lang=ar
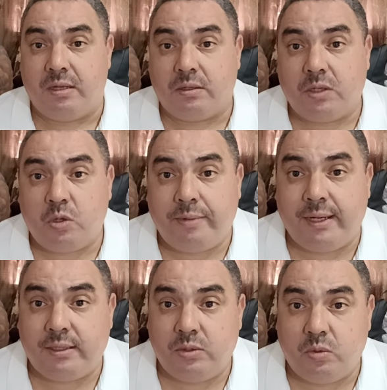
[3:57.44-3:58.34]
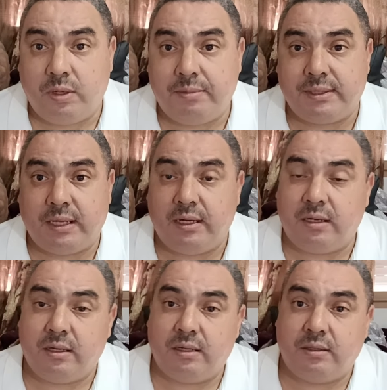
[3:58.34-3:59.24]
قلت لكم انا الدول مثلا
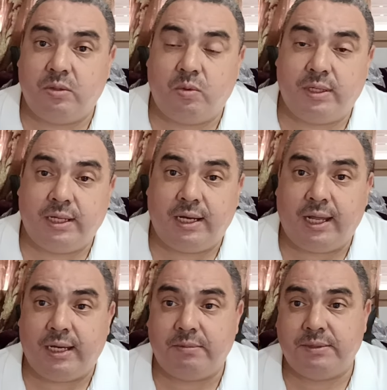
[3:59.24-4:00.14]
الدول ديال العالم